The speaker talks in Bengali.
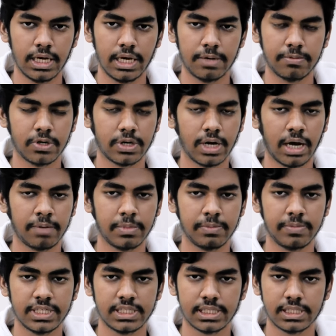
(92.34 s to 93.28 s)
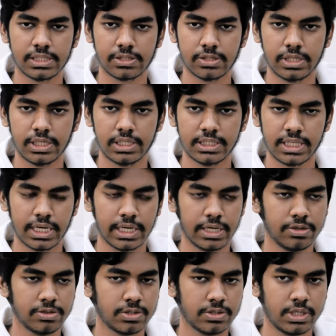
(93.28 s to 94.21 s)
এবং আমি বিশ্বাস করি যে
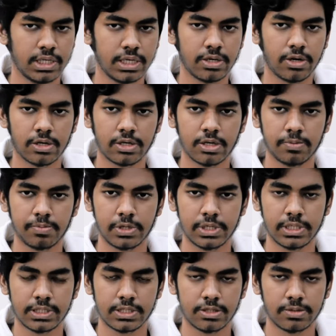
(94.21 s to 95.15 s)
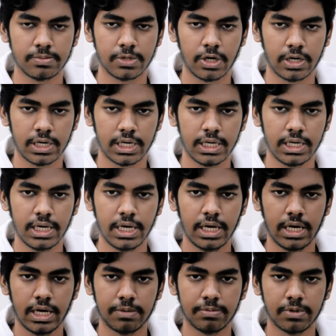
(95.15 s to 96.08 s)
কেউ যদি কঠোর পরিশ্রম করে
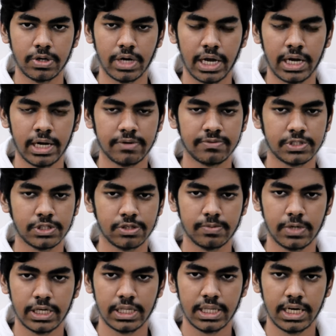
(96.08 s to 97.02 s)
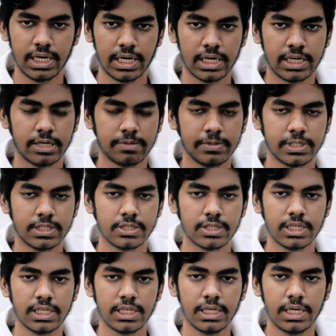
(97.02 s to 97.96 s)
এবং এনাফ সময় দেয় এটার
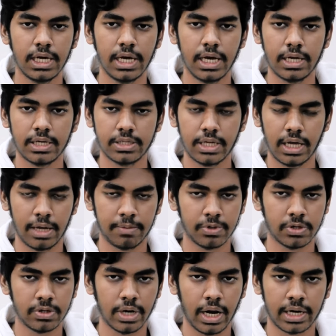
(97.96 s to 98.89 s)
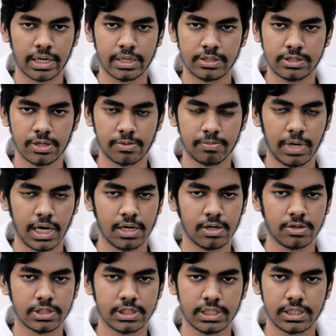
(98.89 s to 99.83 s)
পেছনে এবং একজন ভালো
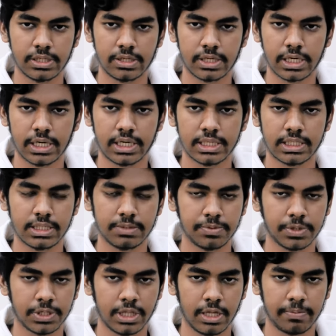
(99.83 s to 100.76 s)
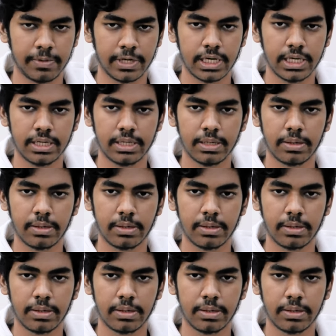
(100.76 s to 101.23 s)
শিক্ষকের কাছে পড়তে পারে